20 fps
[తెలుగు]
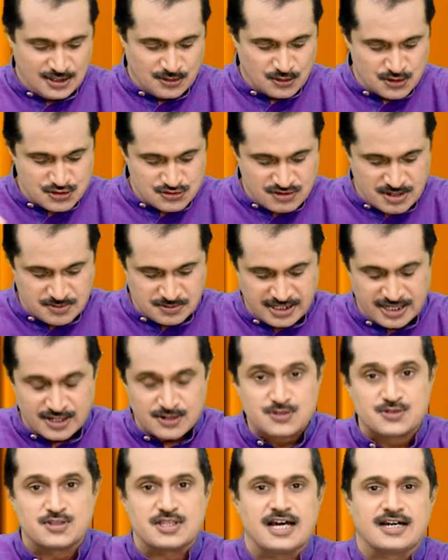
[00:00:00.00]
గురుస్వామి
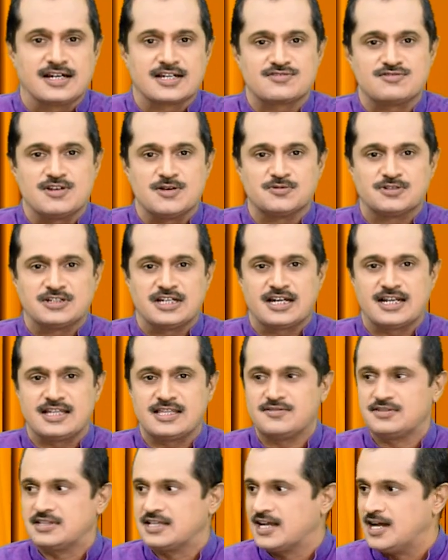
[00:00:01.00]
గారు సుధాకర్ స్వామి ఉన్నారు
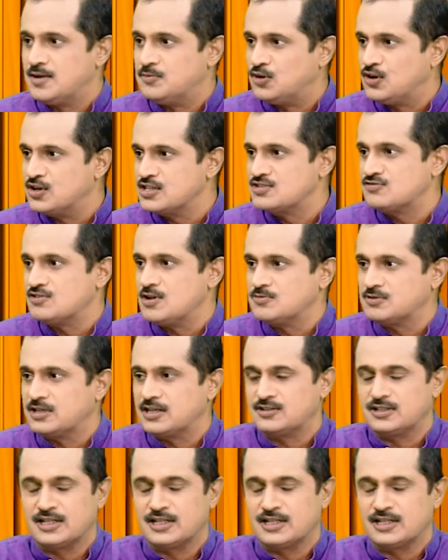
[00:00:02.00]
అదేవిధంగా మోహన్ స్వామి గారు